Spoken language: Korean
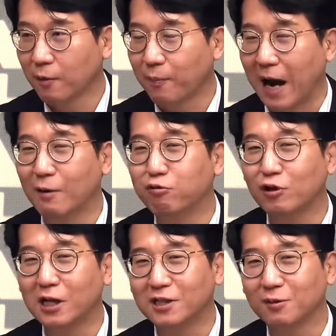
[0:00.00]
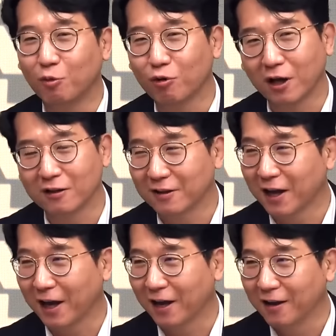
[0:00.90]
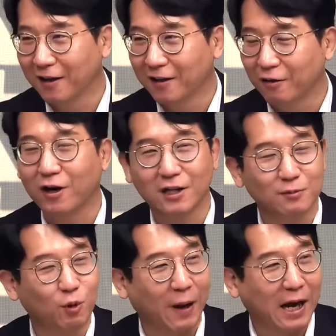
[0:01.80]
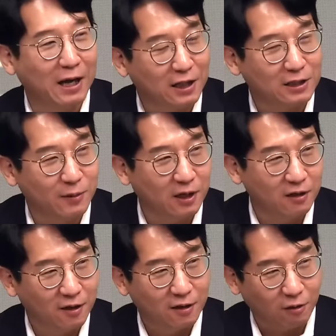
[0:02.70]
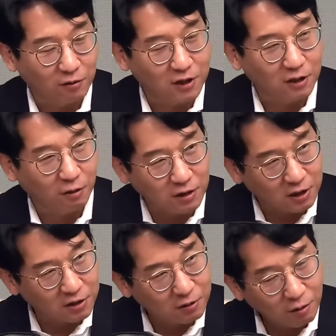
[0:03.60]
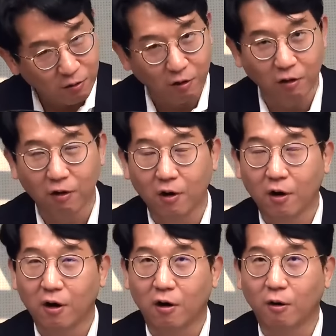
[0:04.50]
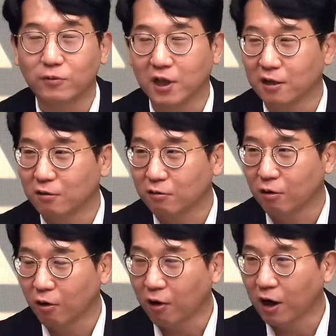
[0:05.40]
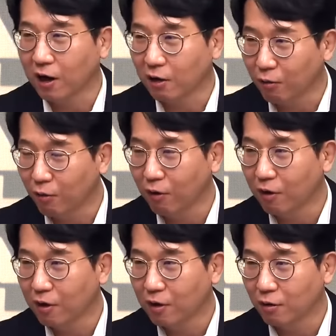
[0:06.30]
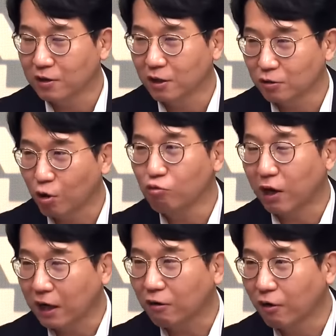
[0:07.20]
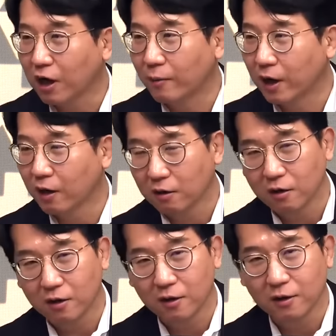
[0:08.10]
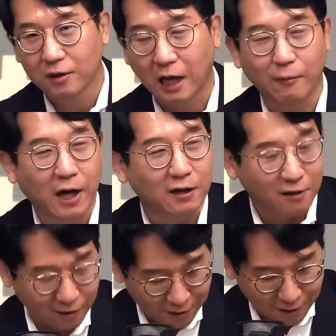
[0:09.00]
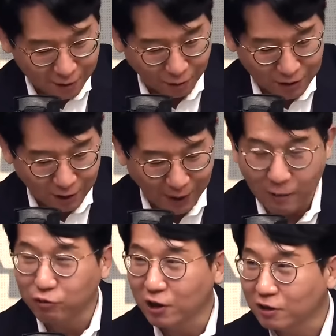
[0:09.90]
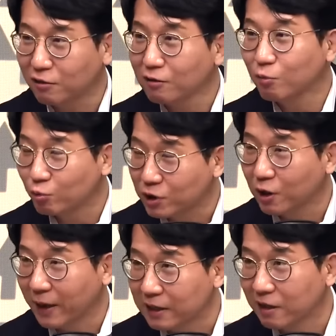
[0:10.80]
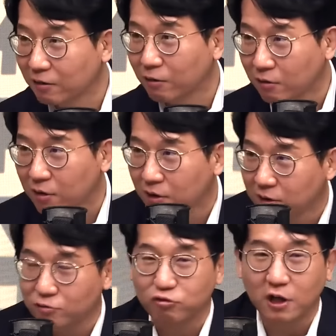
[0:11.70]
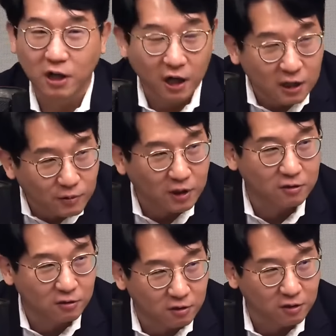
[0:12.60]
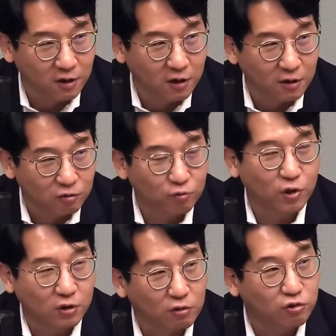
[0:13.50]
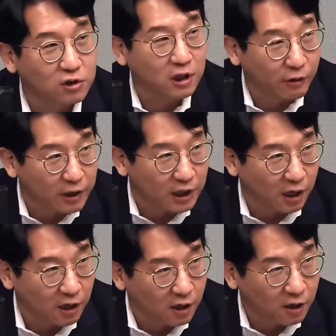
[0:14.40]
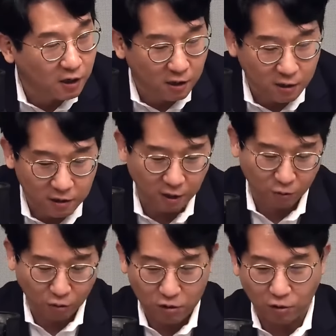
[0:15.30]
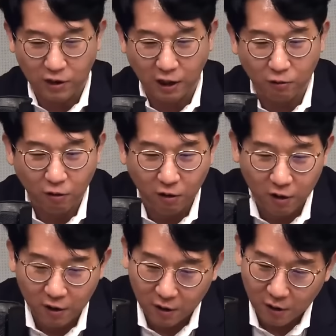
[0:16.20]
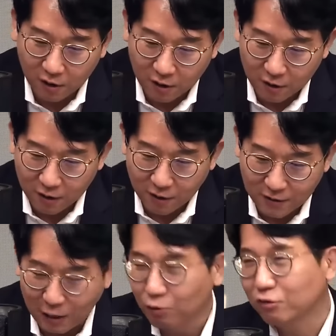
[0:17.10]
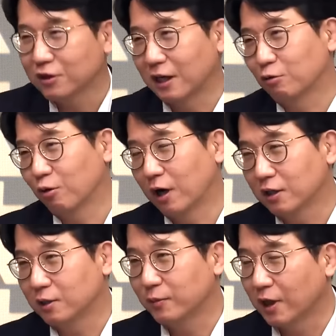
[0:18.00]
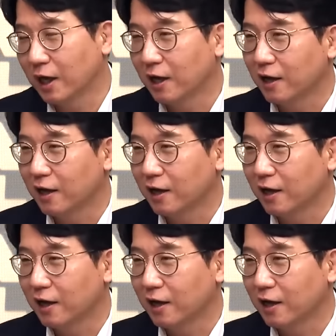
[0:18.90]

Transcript: 이게 발부될지는 모르겠는데 음. 그것까지는 뭐 봐야 알겠지만 경찰은 영장 칠 거고 검찰에서도 허가하고 영장을 청구를 할 거예요 아마. 음, 음. 다만 영장이 발부될지 그거는 그거는 뭐, 뭐 증거로 봐야죠. 네, 근데 수사기관 입장에서는 충분히 그럴 수 상황이다. 음, 맞죠. 라고 정리하고 살롱디즈 가도록 하겠습니다.